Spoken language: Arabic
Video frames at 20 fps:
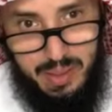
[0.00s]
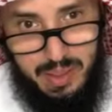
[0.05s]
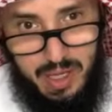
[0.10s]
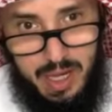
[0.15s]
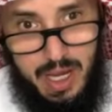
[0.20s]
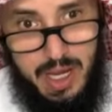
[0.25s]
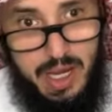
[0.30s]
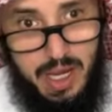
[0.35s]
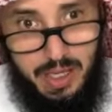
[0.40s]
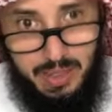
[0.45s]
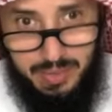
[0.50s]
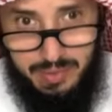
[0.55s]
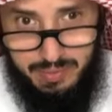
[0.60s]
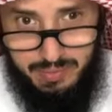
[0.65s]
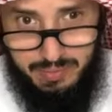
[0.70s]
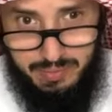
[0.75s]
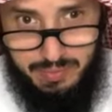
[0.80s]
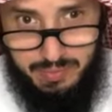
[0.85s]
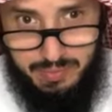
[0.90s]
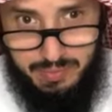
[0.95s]
اللعن
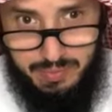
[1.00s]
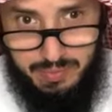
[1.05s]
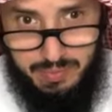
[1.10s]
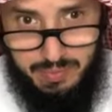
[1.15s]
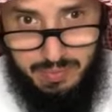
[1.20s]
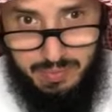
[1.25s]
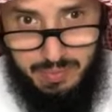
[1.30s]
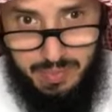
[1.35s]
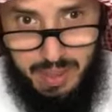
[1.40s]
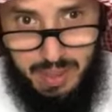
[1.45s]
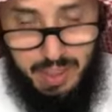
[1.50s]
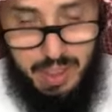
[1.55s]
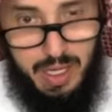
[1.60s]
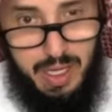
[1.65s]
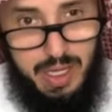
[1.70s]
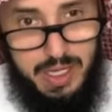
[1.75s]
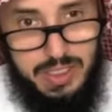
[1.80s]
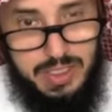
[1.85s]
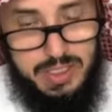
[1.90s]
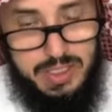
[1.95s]
الله
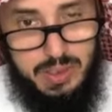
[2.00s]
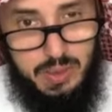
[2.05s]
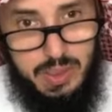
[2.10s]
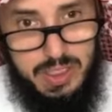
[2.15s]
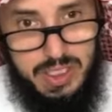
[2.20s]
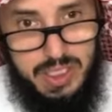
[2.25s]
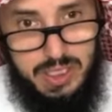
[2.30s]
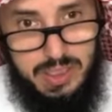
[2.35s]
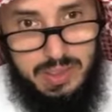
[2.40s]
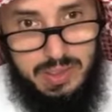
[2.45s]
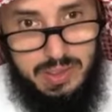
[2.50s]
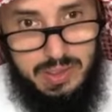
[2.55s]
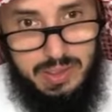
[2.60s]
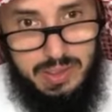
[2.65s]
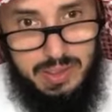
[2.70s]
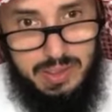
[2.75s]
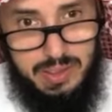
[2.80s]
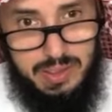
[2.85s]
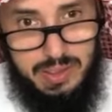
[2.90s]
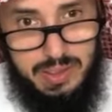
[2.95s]
عز وجل
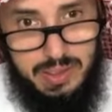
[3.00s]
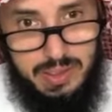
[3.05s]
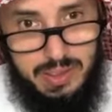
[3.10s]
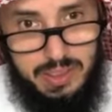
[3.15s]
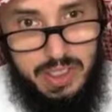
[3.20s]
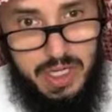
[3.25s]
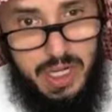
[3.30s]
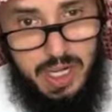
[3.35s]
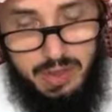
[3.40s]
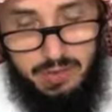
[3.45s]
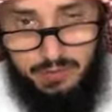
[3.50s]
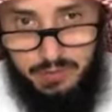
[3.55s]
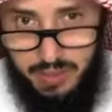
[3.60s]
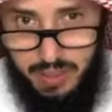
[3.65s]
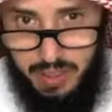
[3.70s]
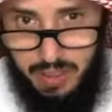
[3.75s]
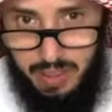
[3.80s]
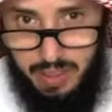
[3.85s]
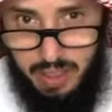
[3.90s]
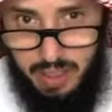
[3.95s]
جاء
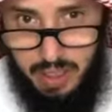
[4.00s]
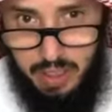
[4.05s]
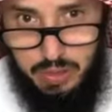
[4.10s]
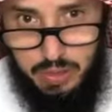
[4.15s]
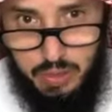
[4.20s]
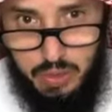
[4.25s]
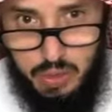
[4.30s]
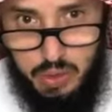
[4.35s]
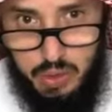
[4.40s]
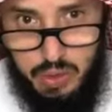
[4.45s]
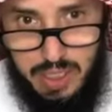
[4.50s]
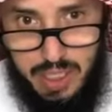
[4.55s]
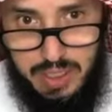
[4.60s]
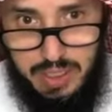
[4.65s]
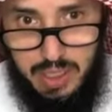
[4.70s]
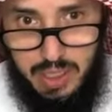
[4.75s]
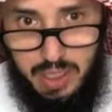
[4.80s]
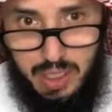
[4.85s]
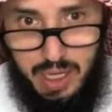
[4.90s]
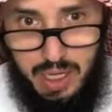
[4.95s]
في النصوص
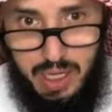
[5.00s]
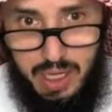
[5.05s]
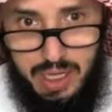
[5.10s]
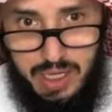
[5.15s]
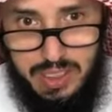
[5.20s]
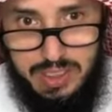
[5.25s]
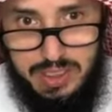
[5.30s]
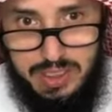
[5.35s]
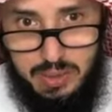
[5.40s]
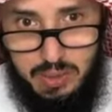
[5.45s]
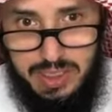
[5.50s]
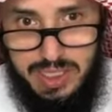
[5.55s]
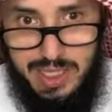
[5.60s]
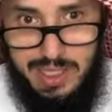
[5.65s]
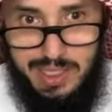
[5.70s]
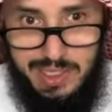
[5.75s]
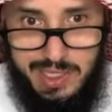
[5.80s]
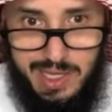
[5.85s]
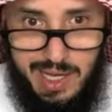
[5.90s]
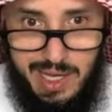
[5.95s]
أن الله عز
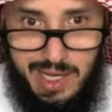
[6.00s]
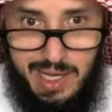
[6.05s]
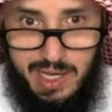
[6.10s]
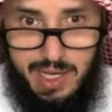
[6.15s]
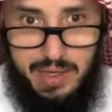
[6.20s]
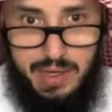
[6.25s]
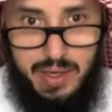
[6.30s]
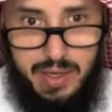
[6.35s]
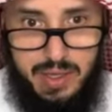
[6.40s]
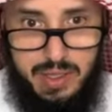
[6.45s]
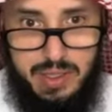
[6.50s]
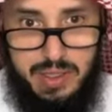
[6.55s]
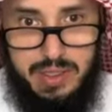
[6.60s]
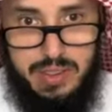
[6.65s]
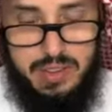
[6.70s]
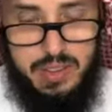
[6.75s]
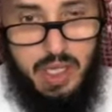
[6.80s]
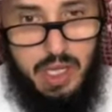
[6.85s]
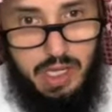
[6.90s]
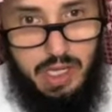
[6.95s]
وجل يلعن
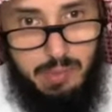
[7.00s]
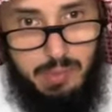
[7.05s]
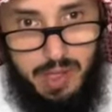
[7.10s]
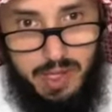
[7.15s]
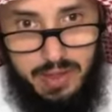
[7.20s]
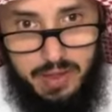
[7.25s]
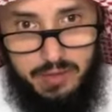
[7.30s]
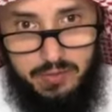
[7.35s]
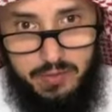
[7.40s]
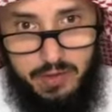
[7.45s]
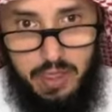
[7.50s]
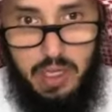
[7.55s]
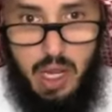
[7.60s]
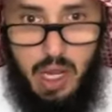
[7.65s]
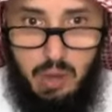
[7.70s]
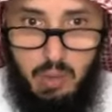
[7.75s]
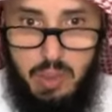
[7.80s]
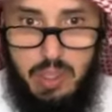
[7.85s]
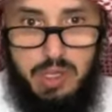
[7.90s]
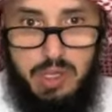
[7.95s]
صاحب هذا الفعل
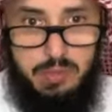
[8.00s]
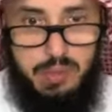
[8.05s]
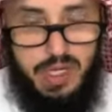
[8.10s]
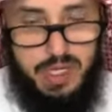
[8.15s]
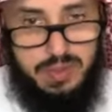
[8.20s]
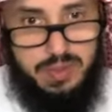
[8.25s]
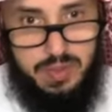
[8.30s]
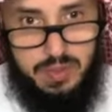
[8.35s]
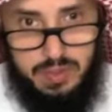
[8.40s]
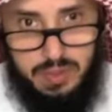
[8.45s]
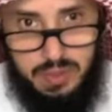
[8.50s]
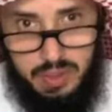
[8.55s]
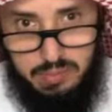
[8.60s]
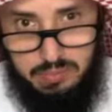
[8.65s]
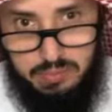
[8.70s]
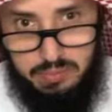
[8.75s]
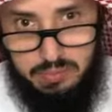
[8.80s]
أو النبي عليه الصلاة والسلام